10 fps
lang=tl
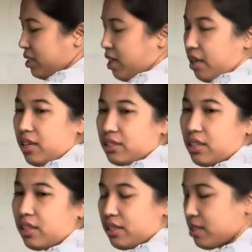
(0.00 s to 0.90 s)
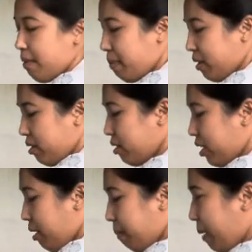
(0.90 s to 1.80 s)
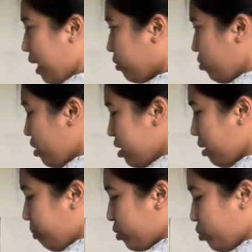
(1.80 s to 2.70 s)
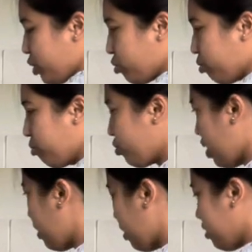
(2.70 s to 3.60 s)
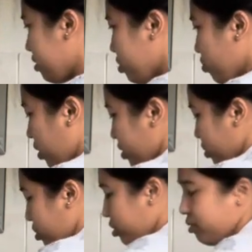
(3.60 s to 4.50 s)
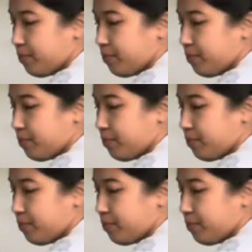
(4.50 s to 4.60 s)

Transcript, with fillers: Sayang din kasi pag ilang plato lang, tapos switch on mo na ang dishwasher.